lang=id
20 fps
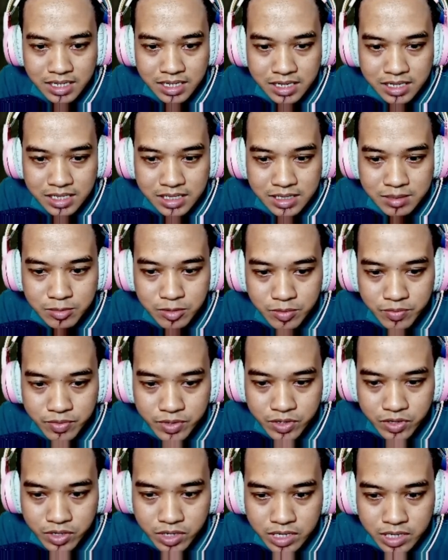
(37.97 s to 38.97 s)
sebelum
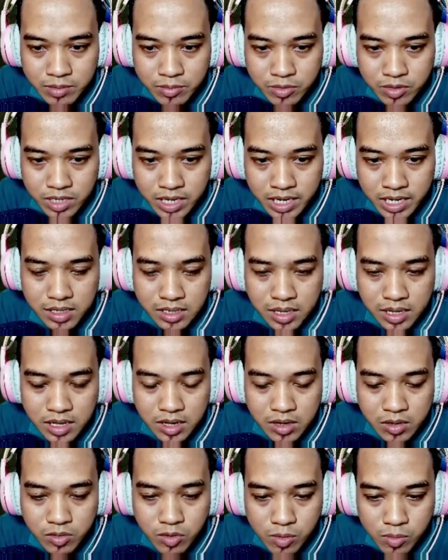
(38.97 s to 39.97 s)
videonya dimulai
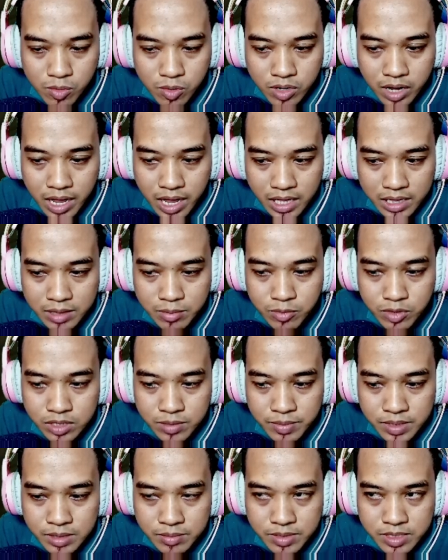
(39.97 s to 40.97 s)
gue mau ngingetin buat
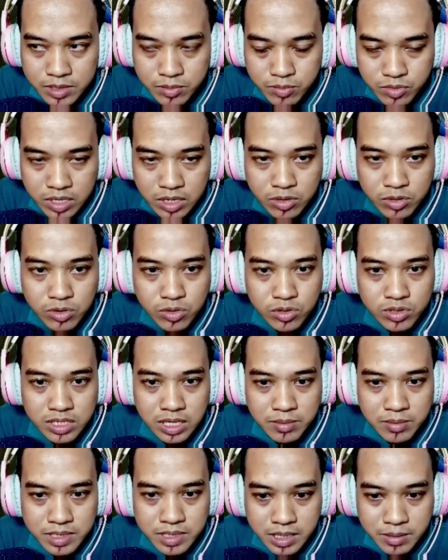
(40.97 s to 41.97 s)
teman-teman semua untuk
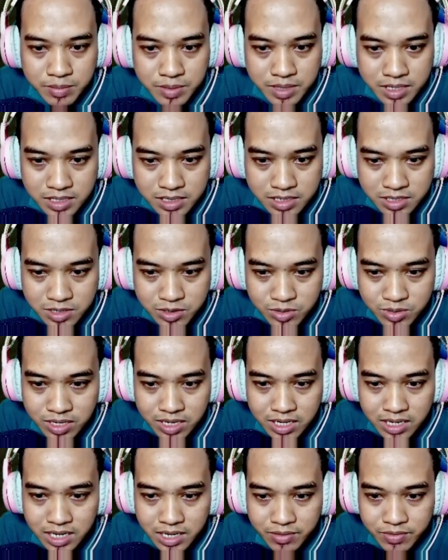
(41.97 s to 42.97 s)
subscribe guys dan juga
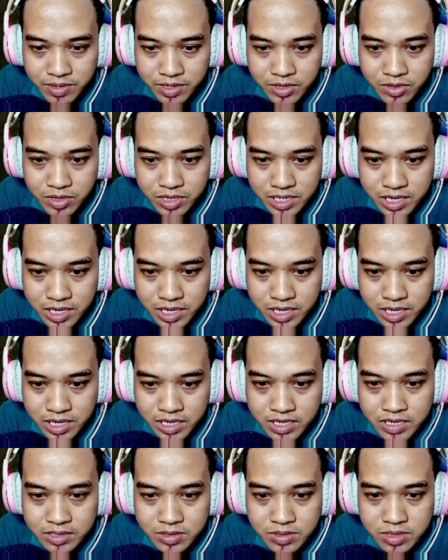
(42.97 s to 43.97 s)
like videonya
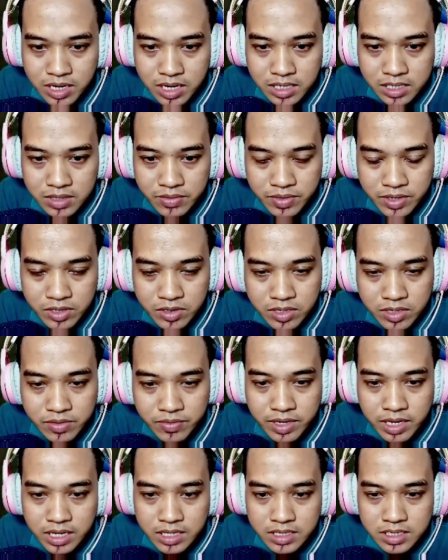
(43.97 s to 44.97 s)
dan juga aktifin
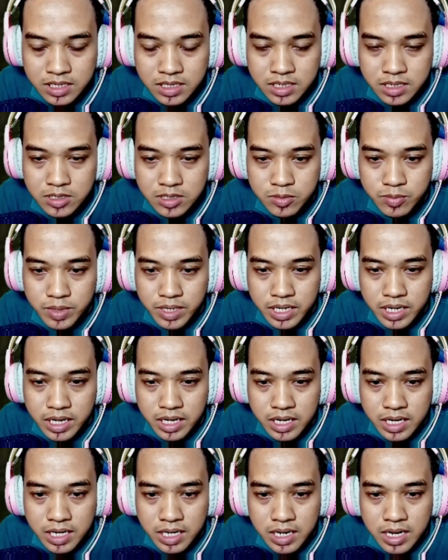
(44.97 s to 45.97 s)
notifikasinya supaya
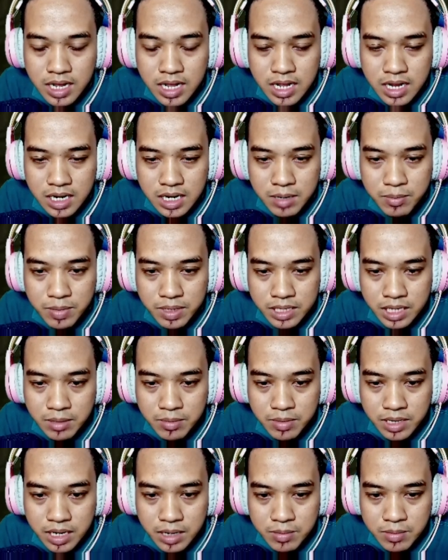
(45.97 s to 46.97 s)
kalian dapat
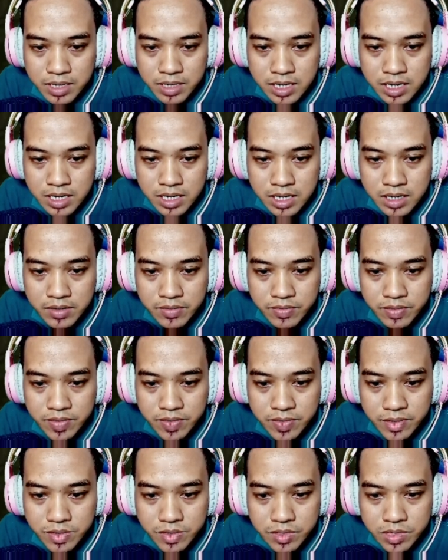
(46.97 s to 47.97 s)
kabar-kabar dari
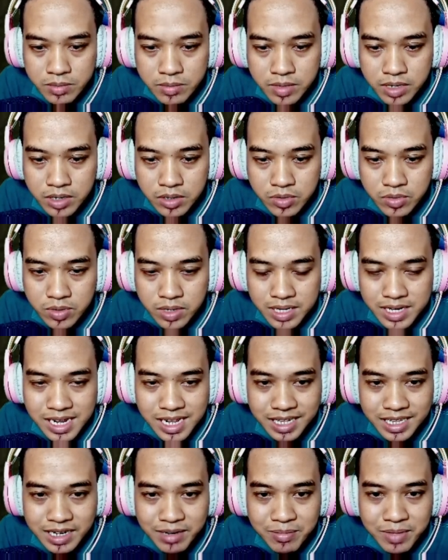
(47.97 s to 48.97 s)
video terbaru gue
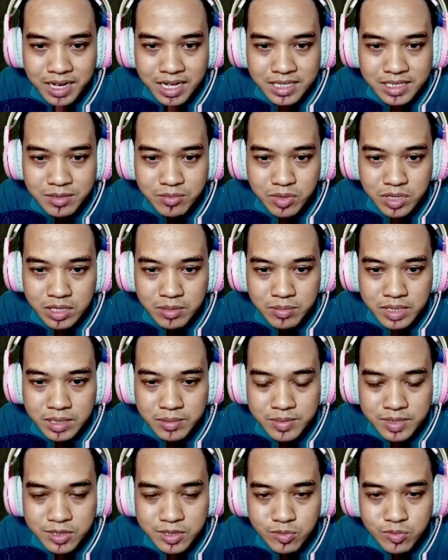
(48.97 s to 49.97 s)
dan terima kasih buat
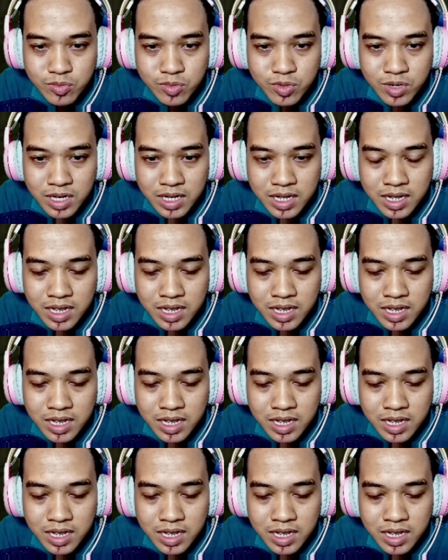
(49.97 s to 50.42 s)
teman-teman semua